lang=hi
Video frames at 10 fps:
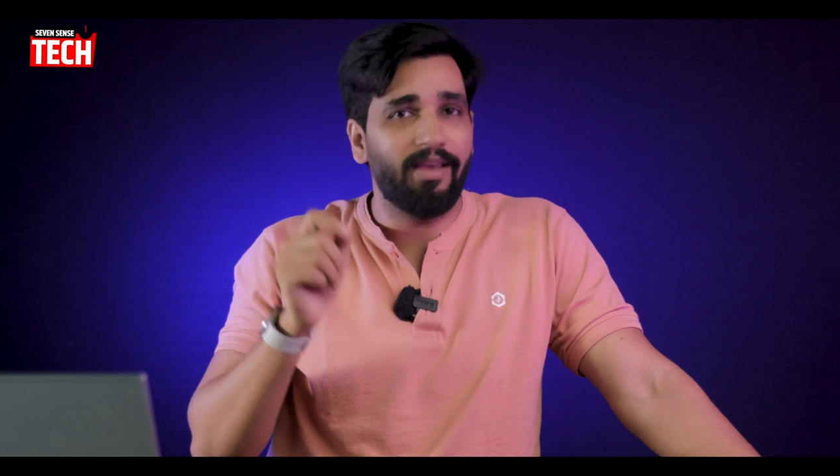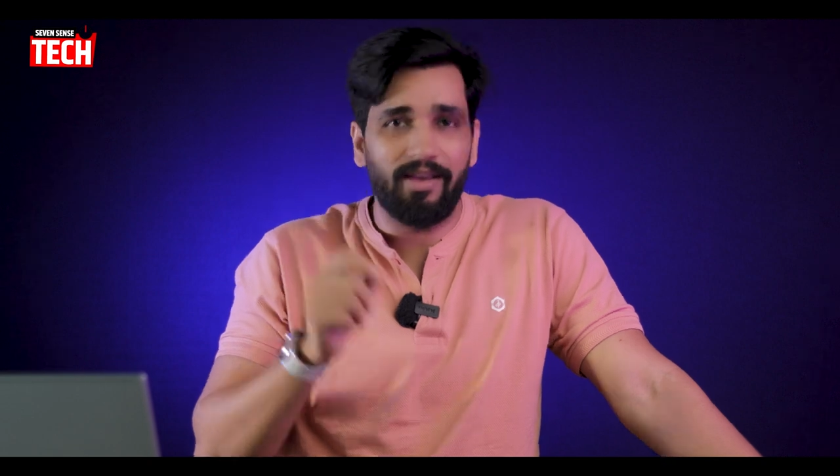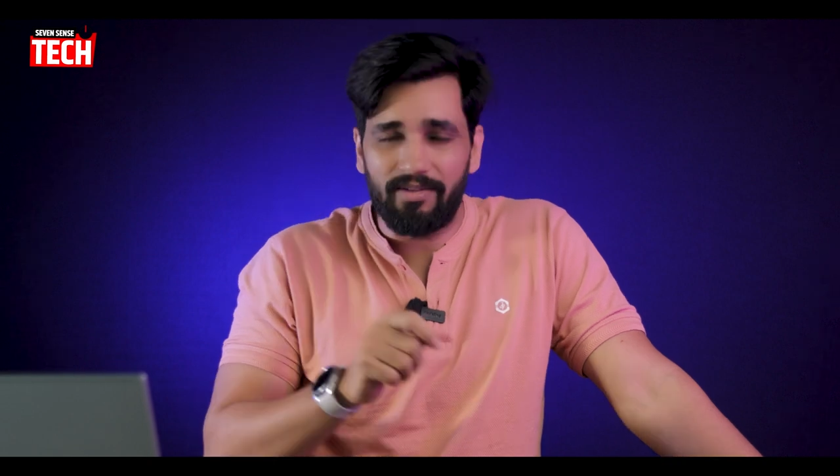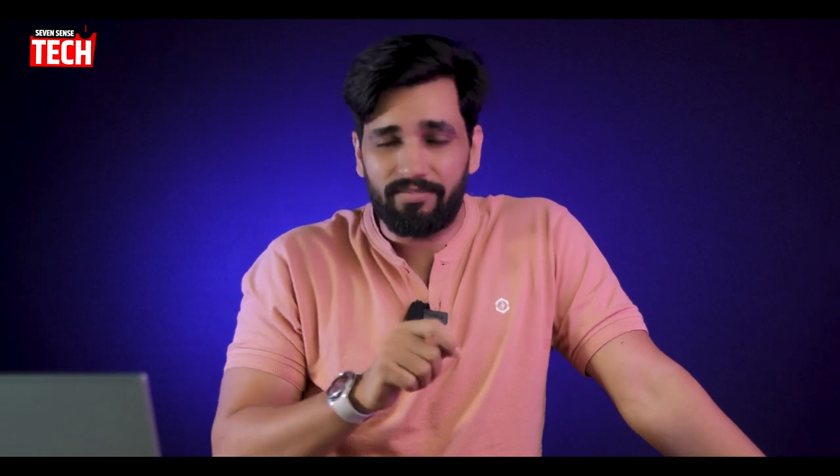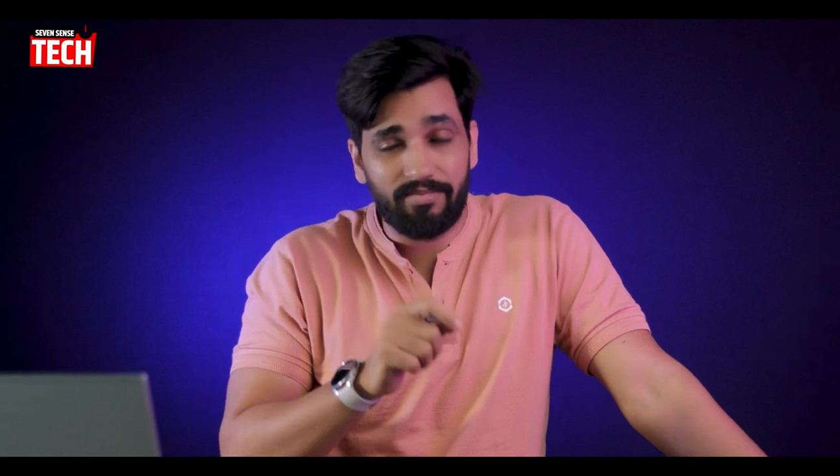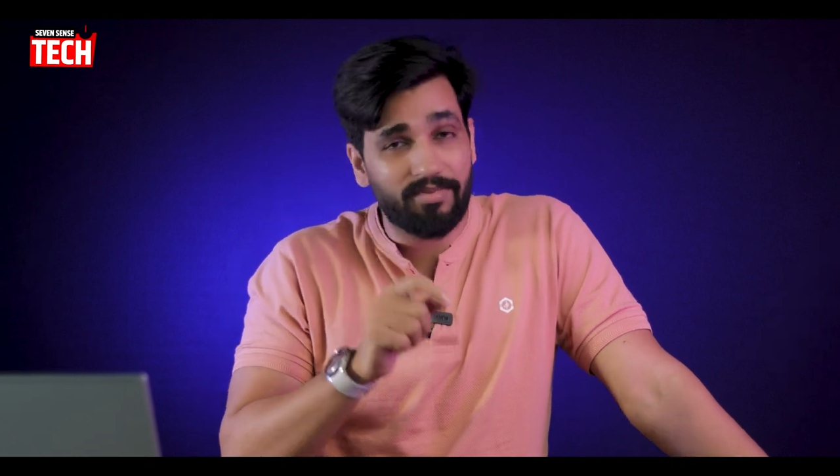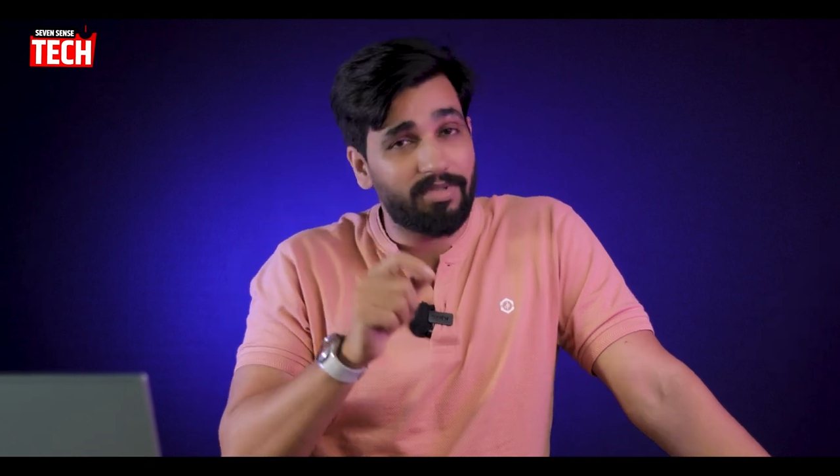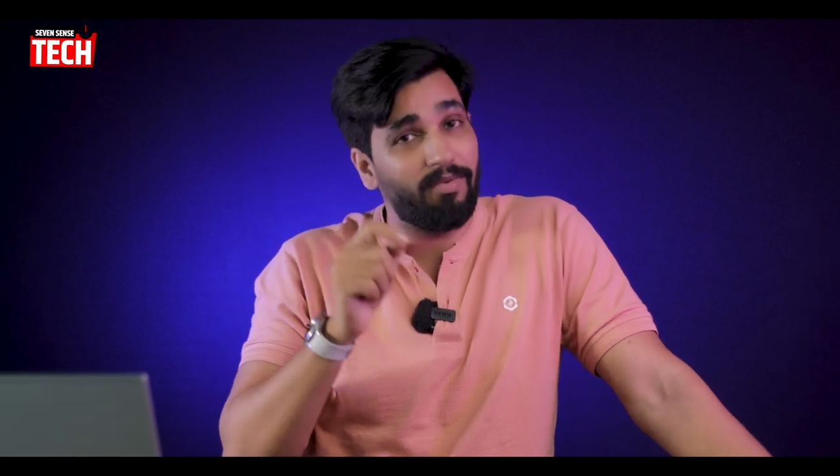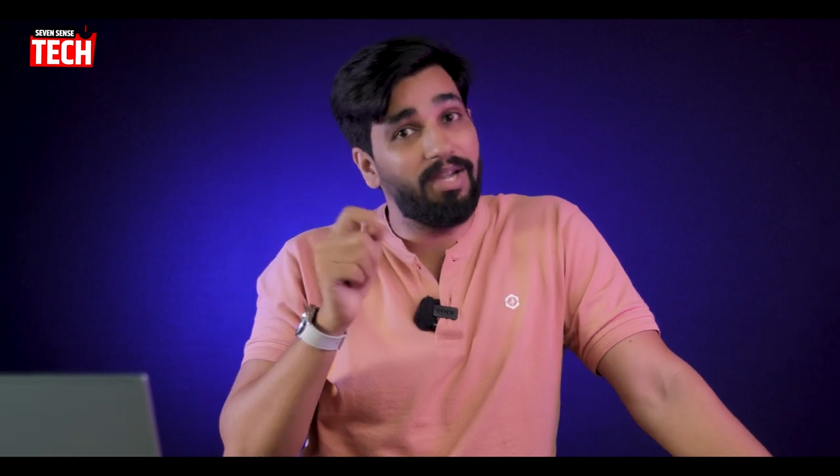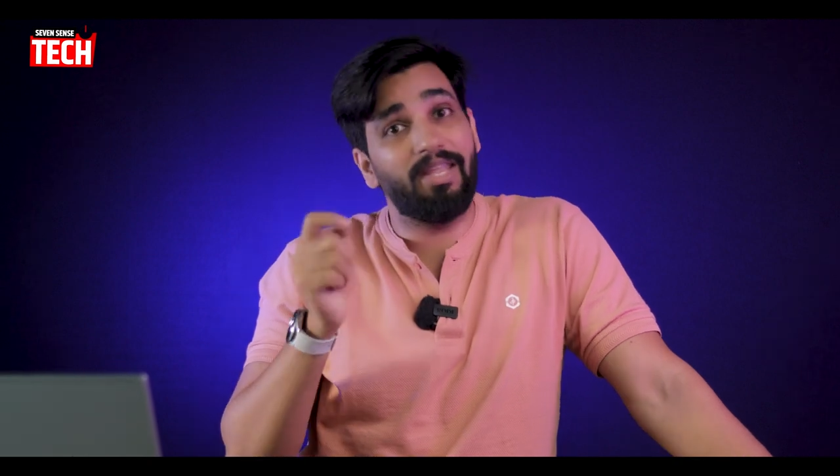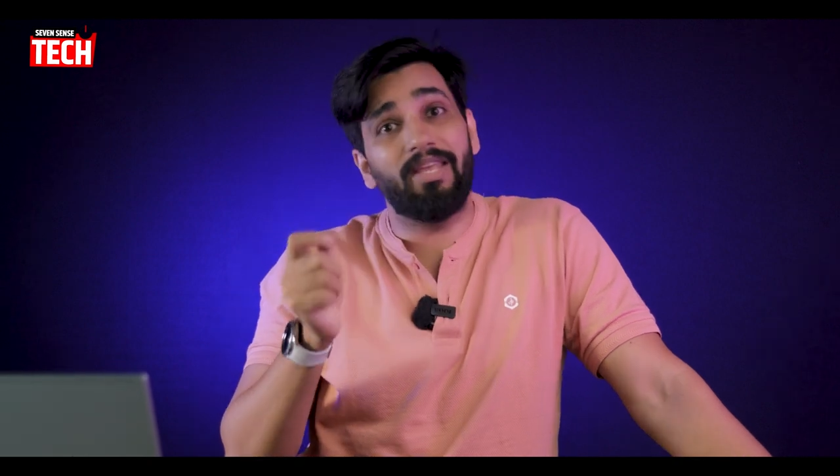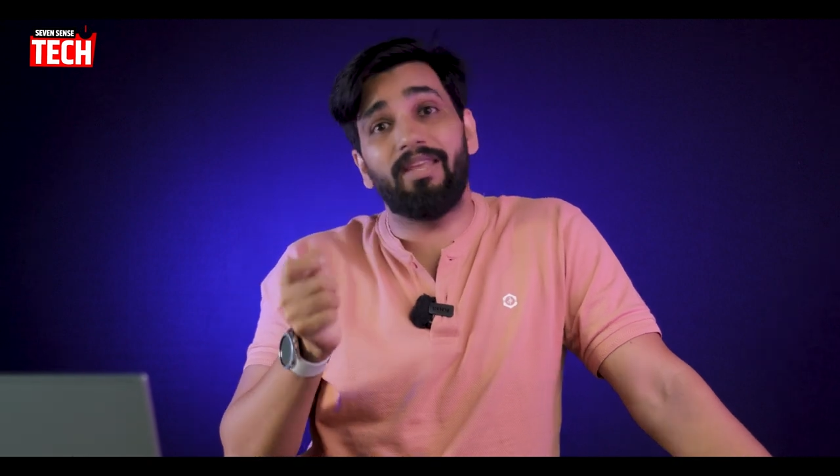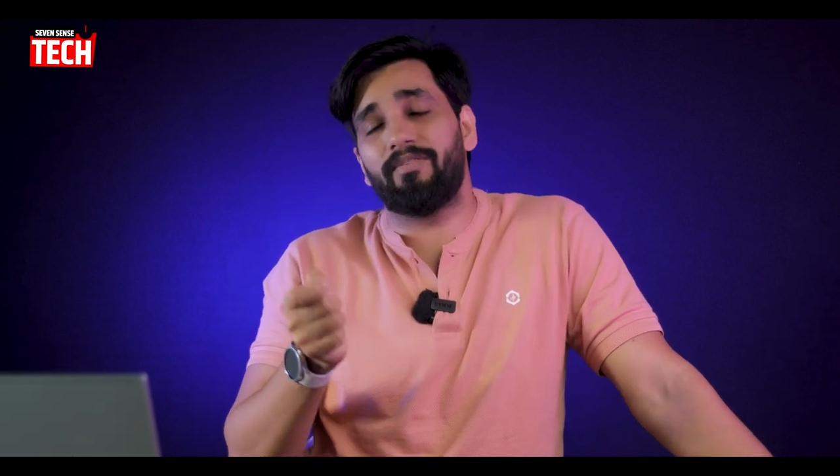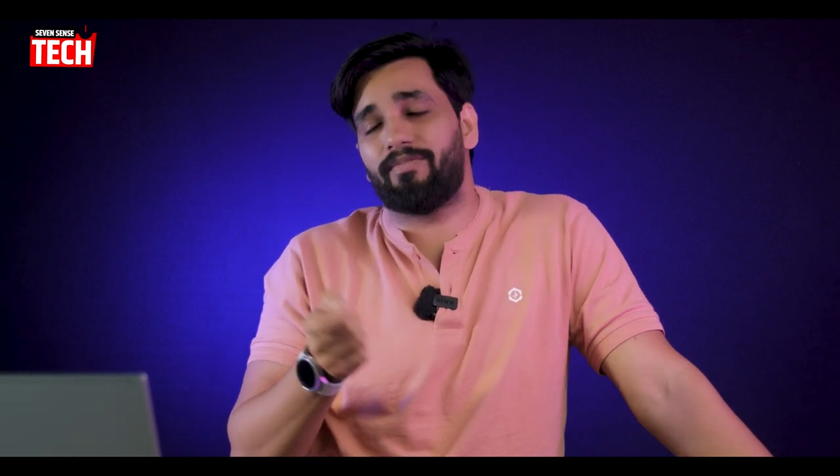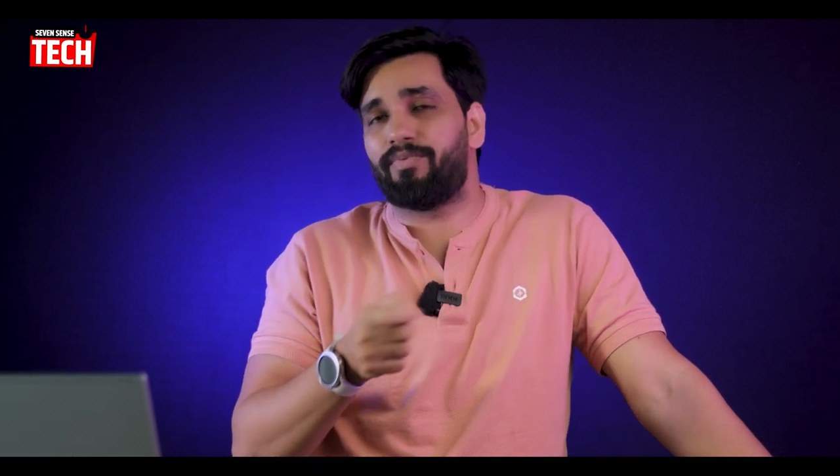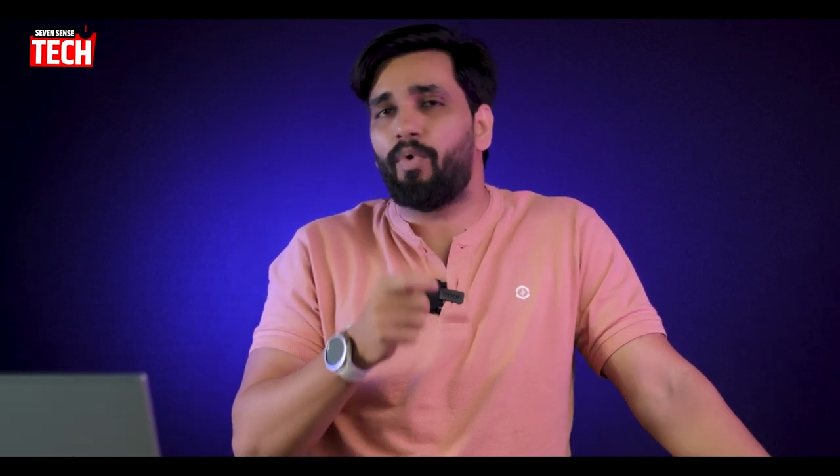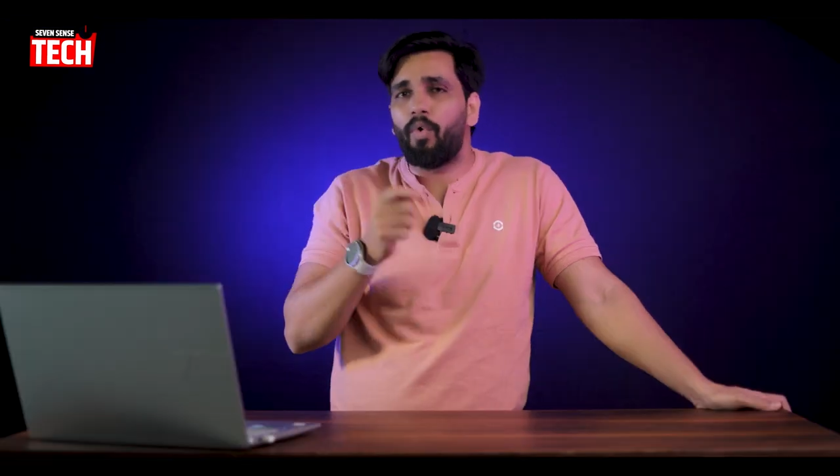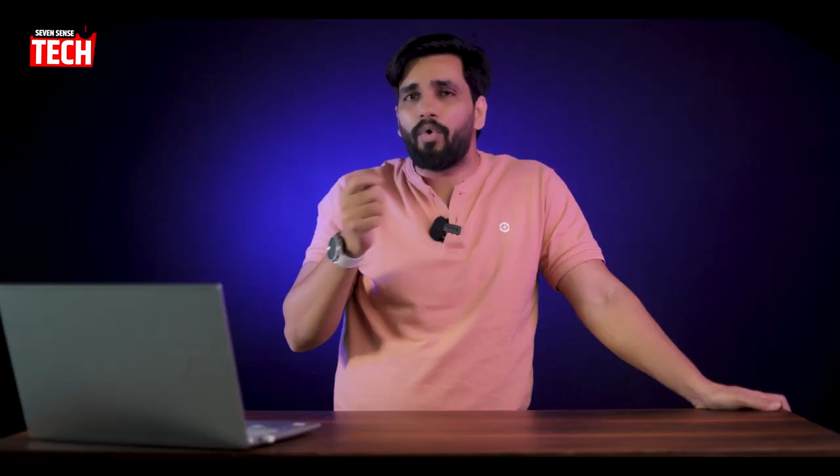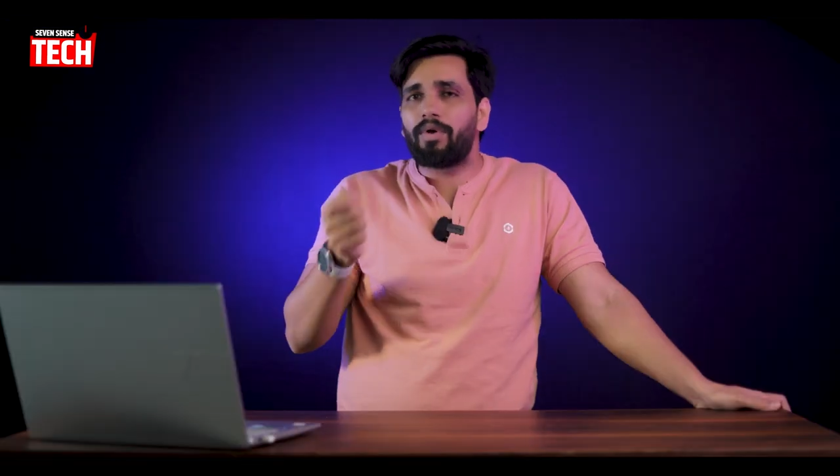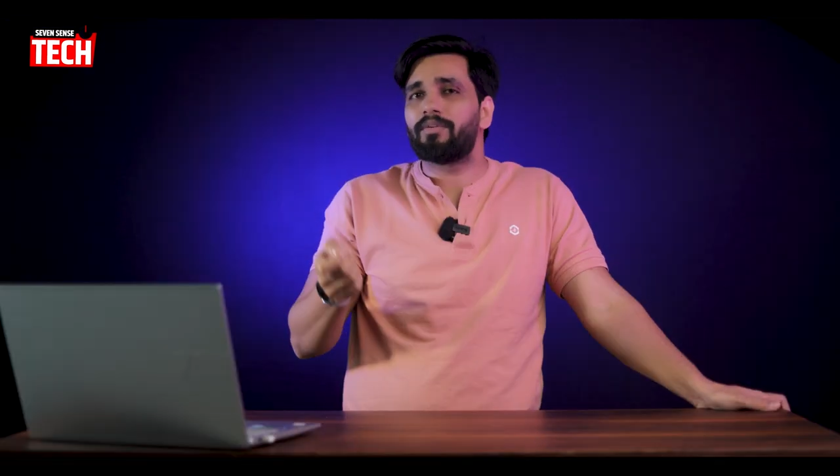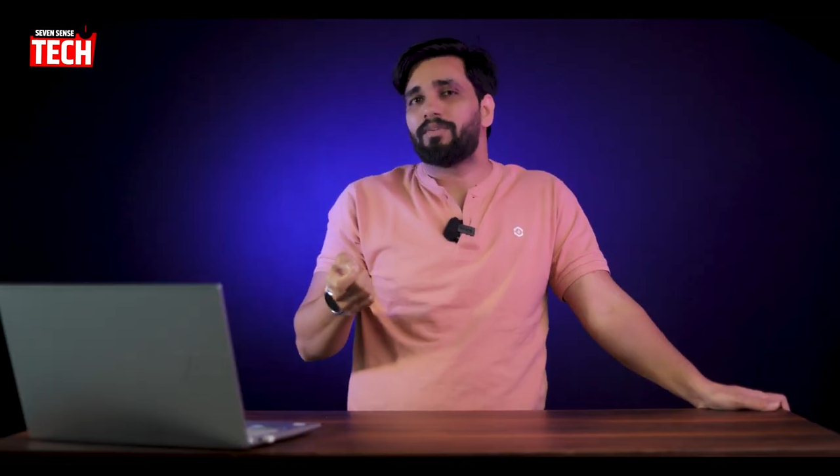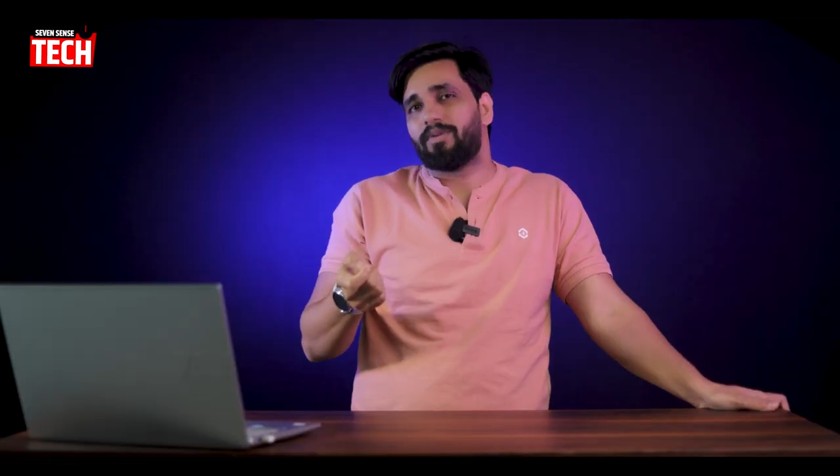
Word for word: सेवेंटी फोर